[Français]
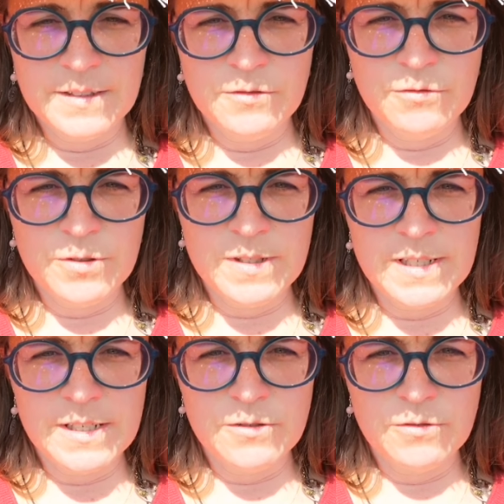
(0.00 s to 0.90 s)
dites-vous
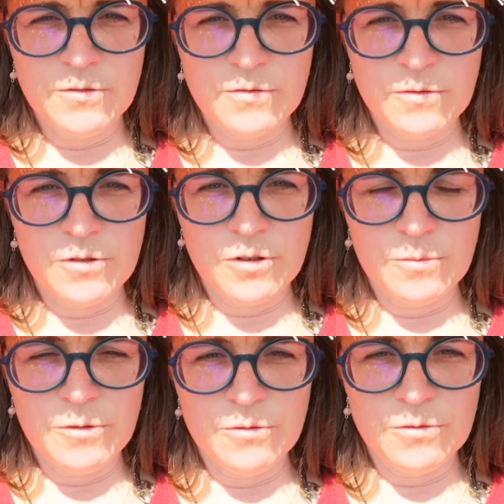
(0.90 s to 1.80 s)
aussi que les autres font de
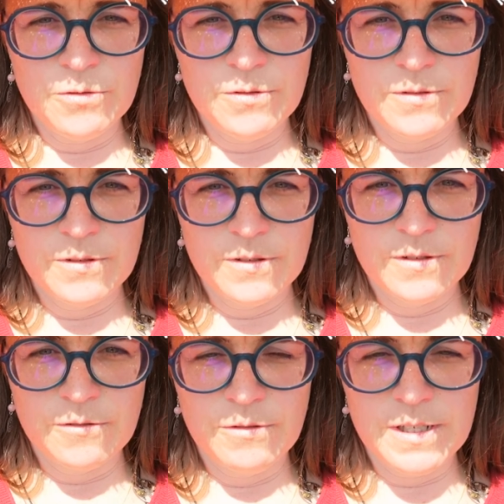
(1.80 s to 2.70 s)
leur mieux,
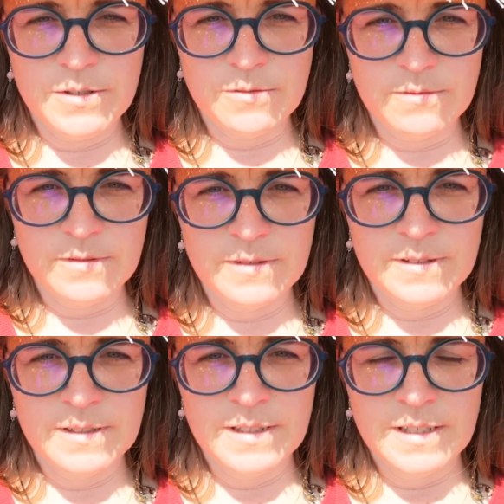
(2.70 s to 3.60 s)
où ils sont,
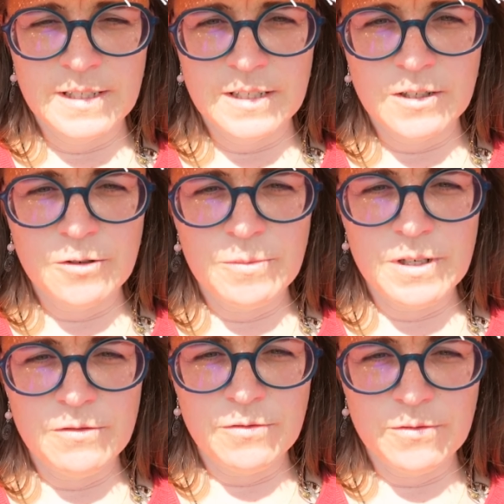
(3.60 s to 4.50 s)
comme
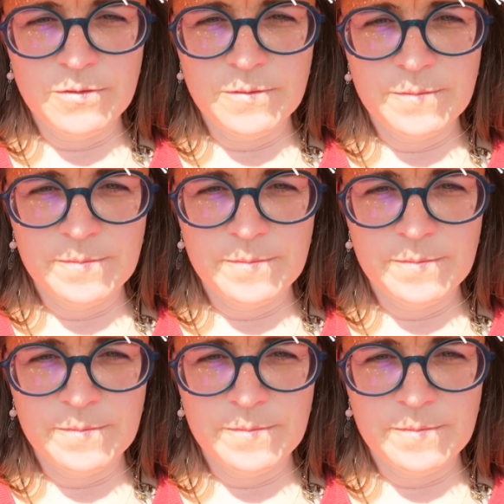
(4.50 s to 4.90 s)
ils font.